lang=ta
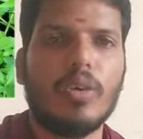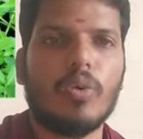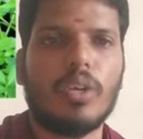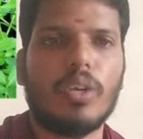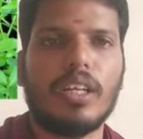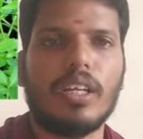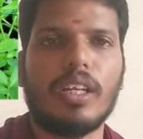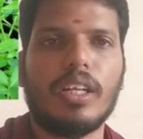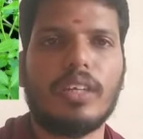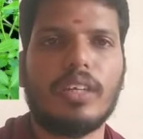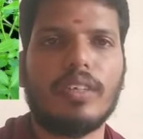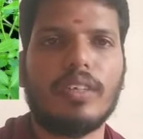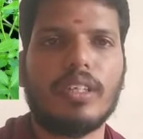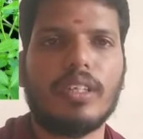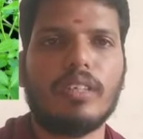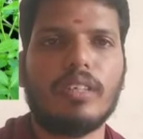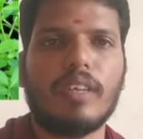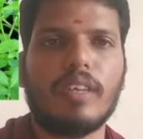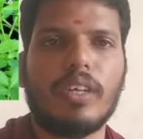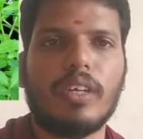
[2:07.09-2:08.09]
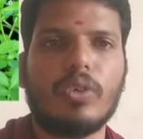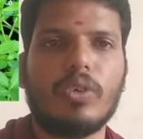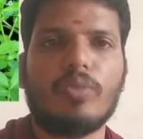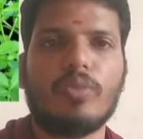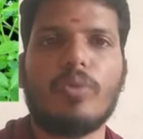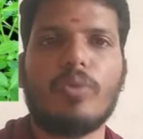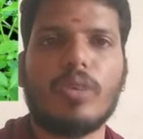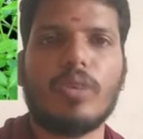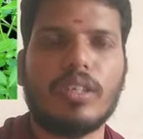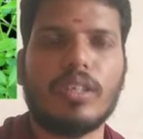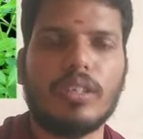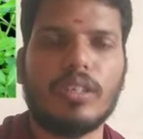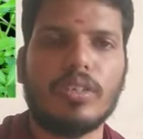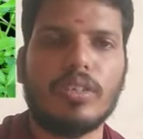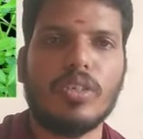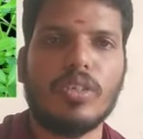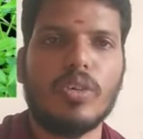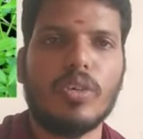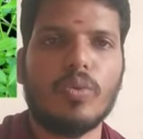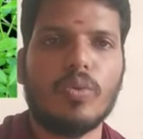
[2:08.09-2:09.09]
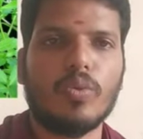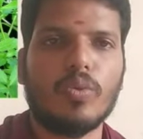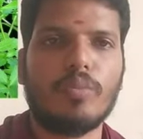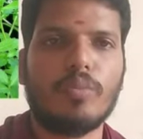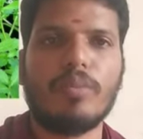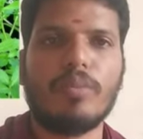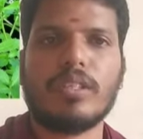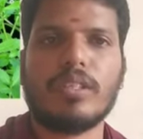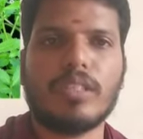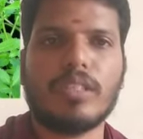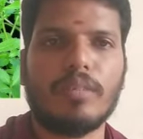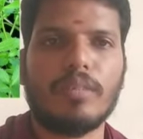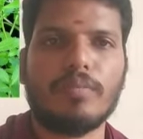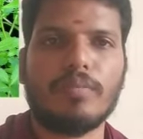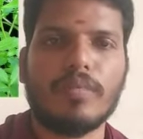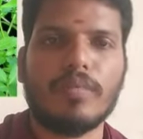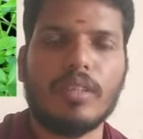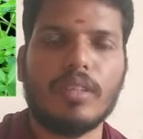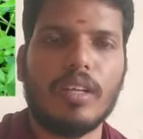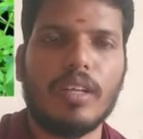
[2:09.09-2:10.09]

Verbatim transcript: குழந்தைகளுக்கு வந்து வயிற்றுப்போக்கு உப்பசம்